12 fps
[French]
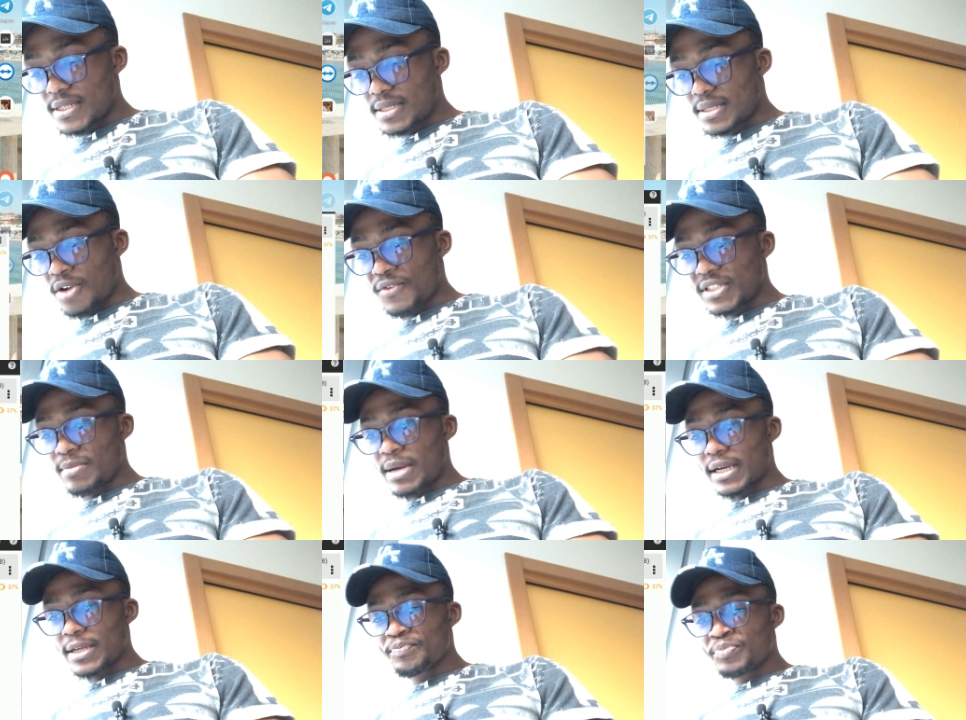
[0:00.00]
voici ça, on va
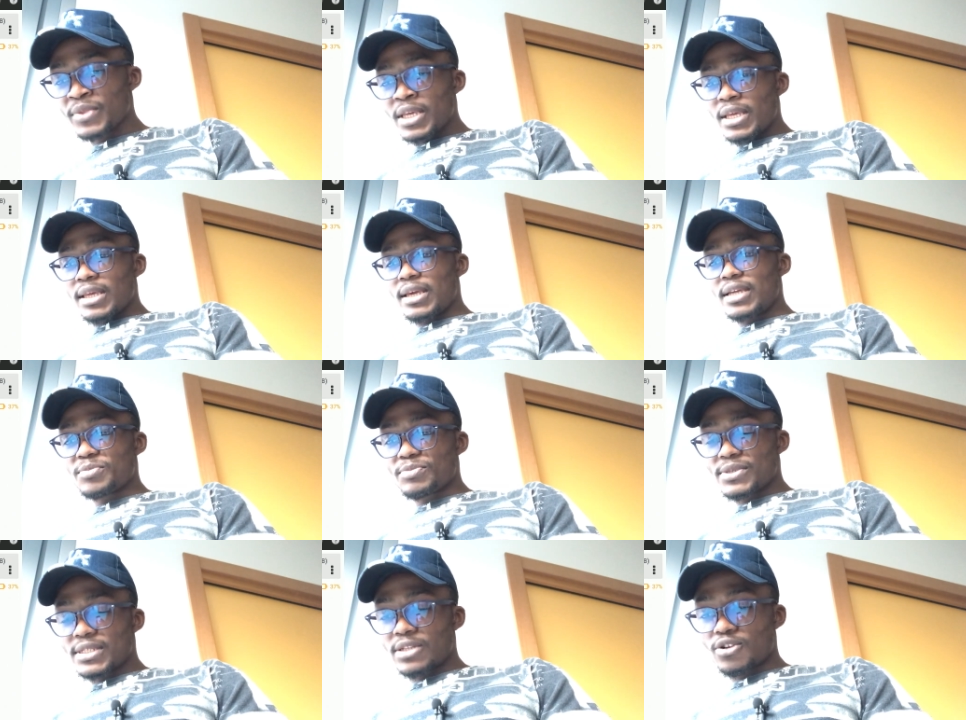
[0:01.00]
démarrer. Et elle se
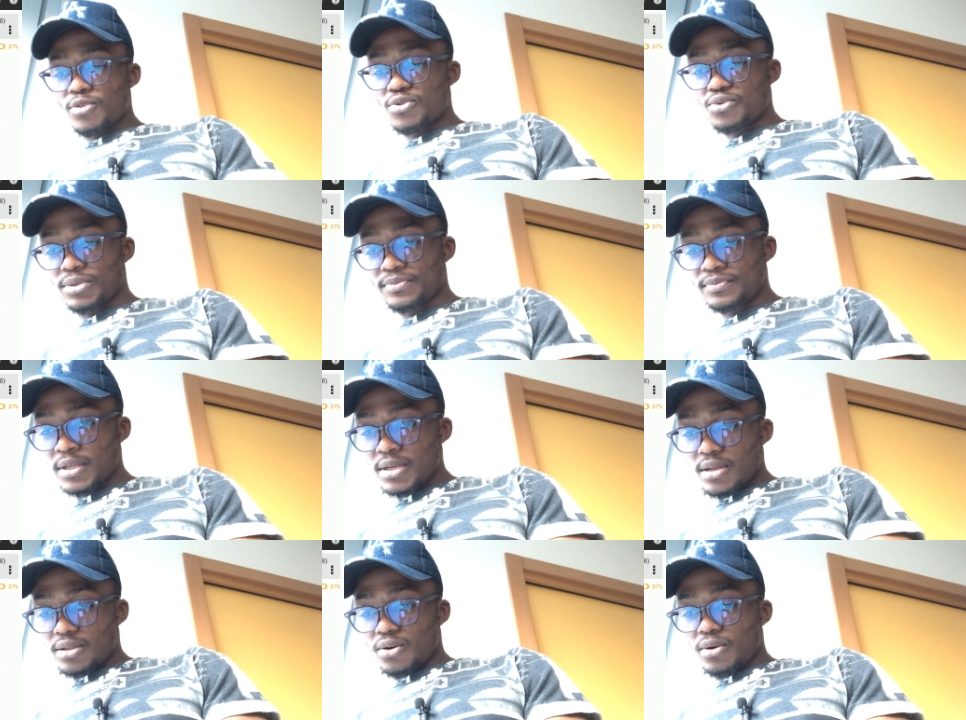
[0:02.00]
présente comme suit.
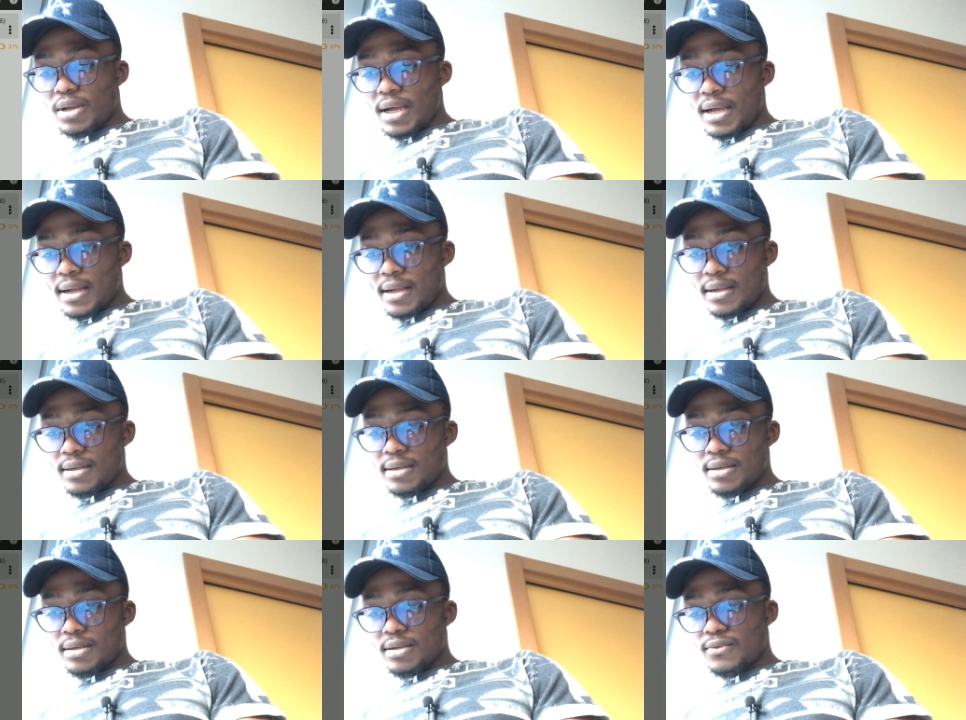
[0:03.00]
Donc là,
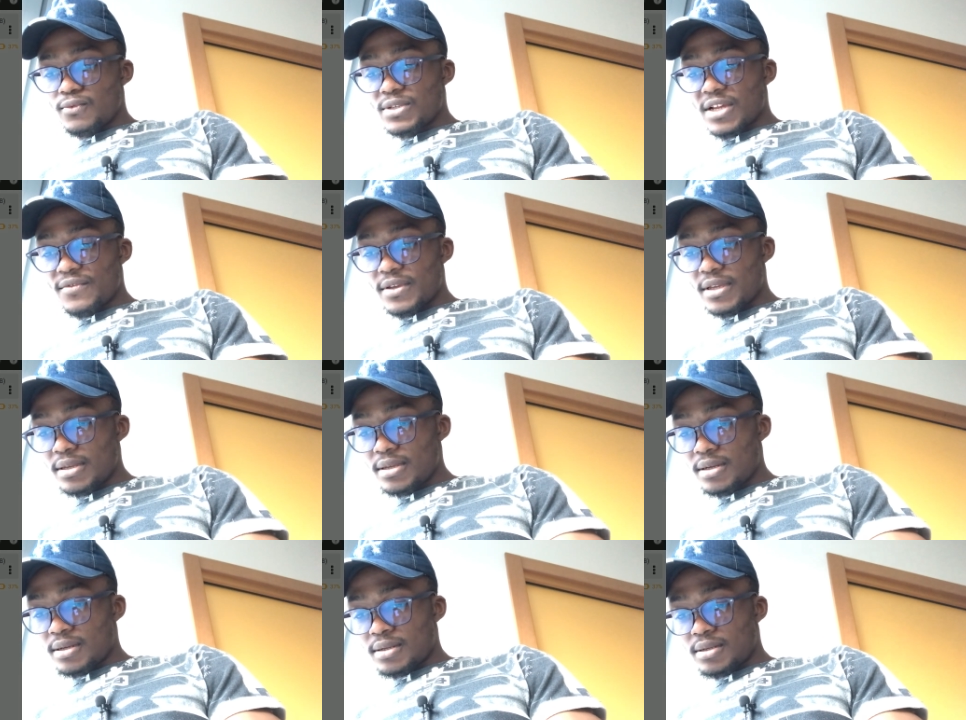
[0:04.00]
euh, vous
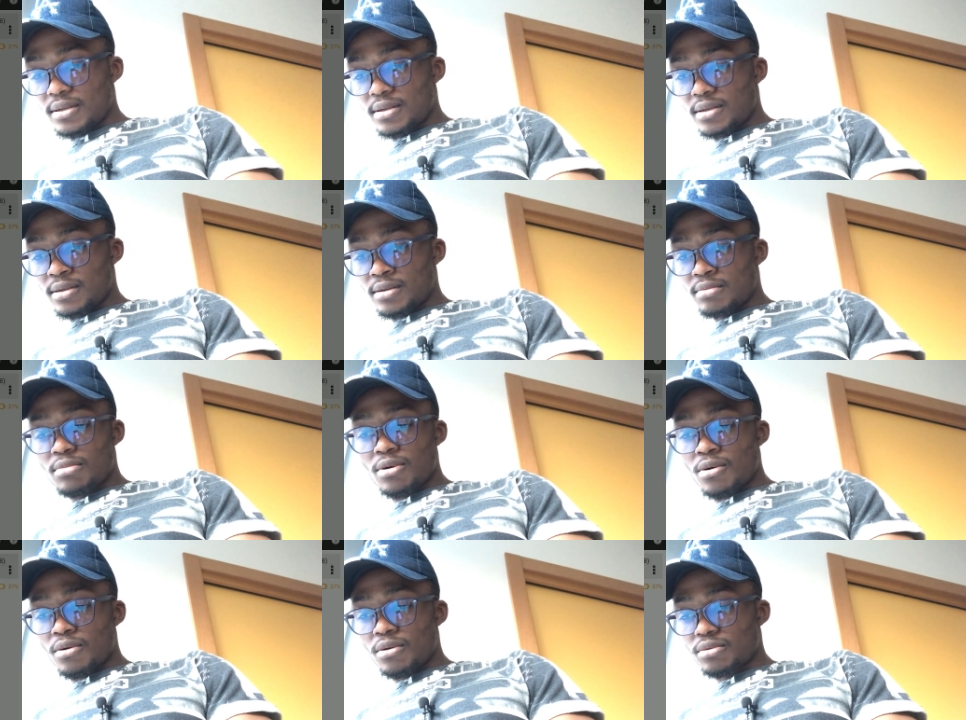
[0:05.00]
avez, euh,
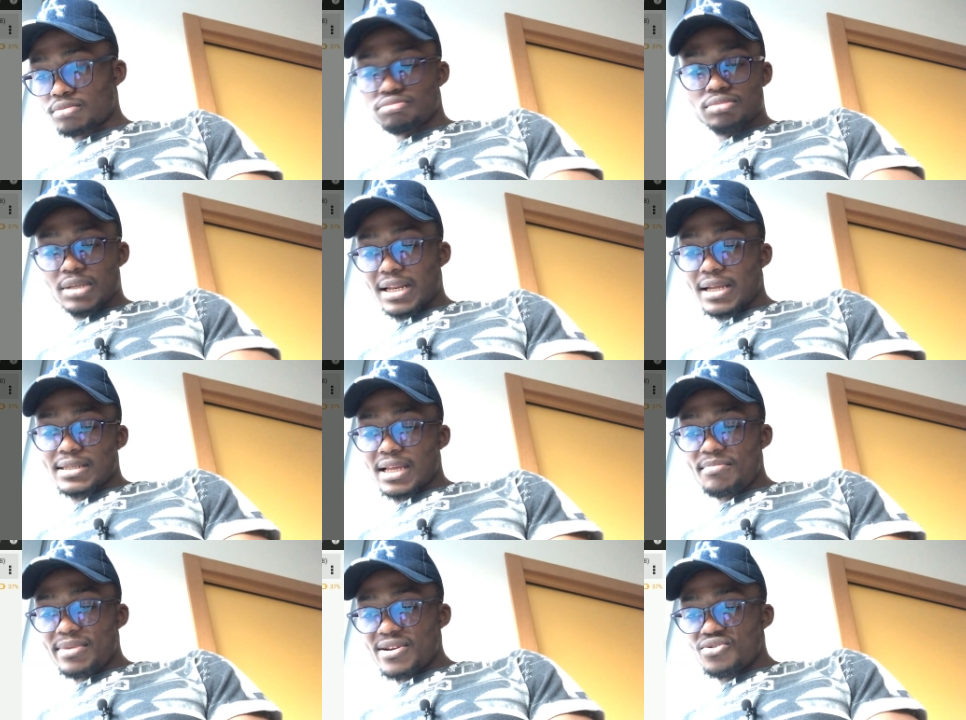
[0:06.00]
bon, elle est
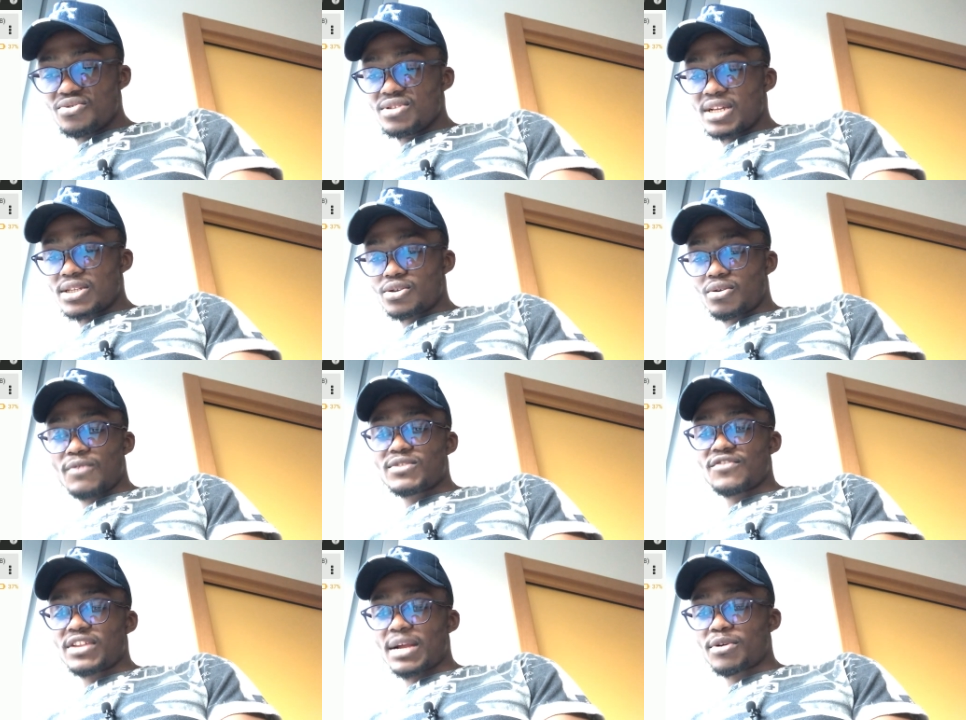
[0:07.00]
simple l'utilisation Là,
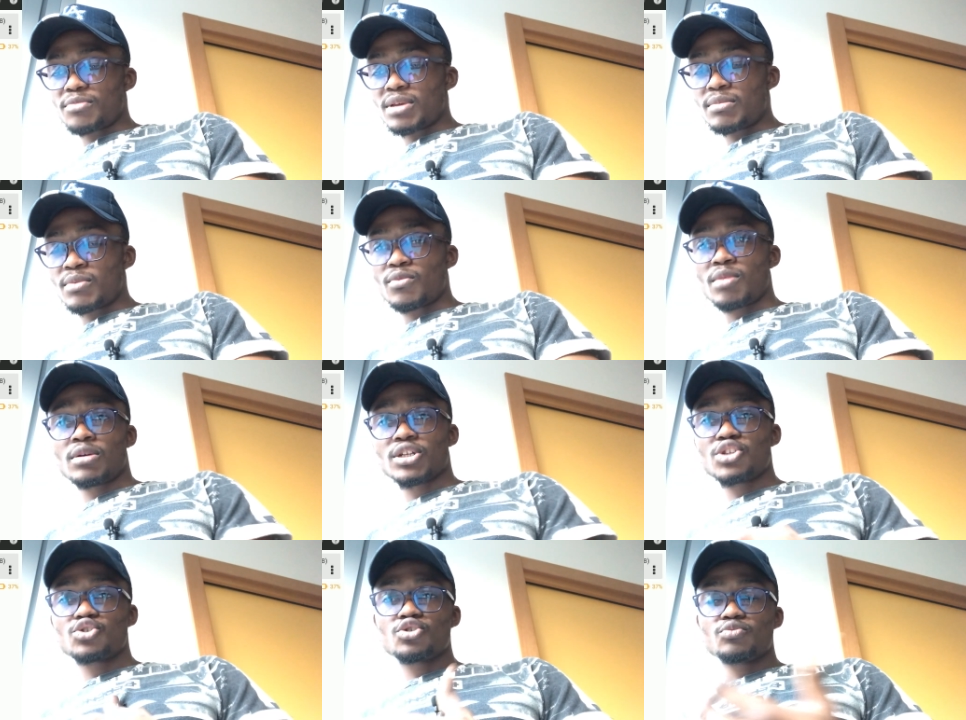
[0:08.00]
vous avez la première mémoire.
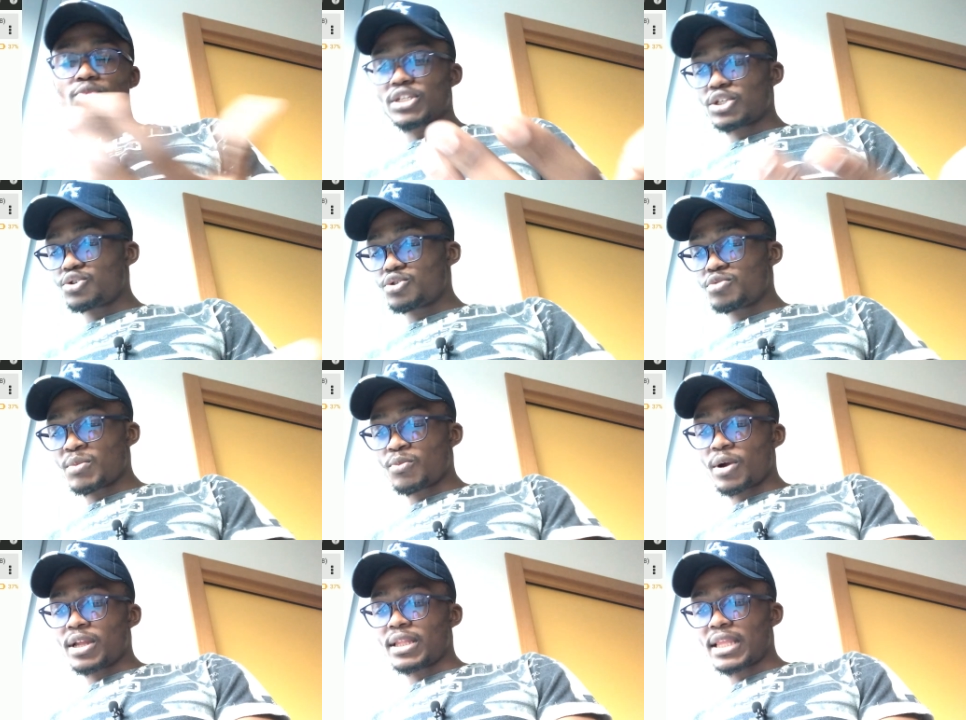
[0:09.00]
Moi, j'ai juste une
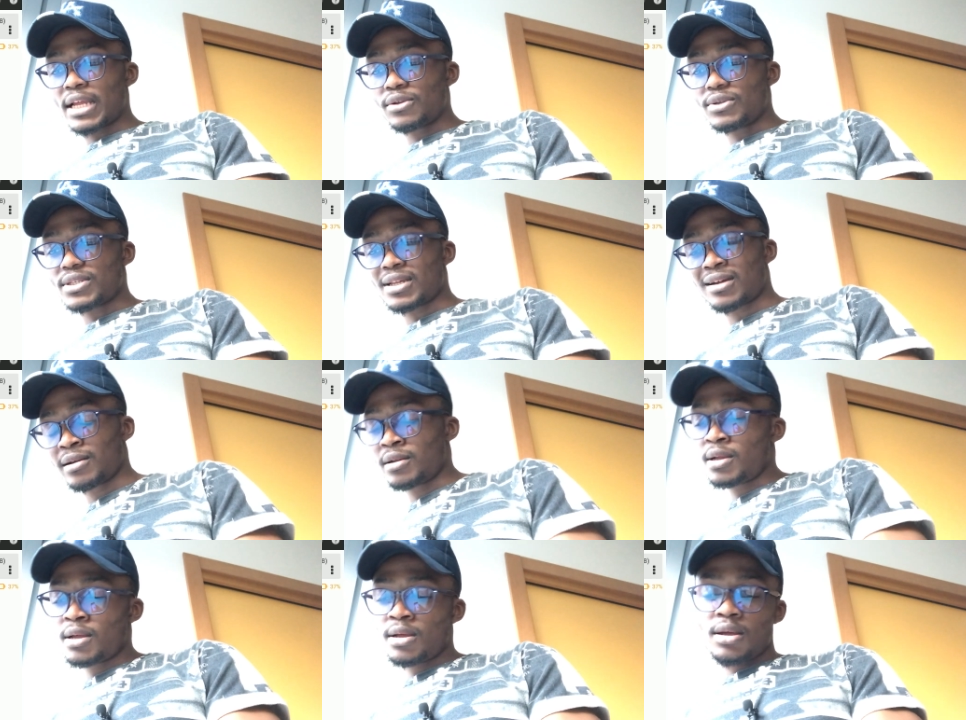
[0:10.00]
mémoire interne de 100,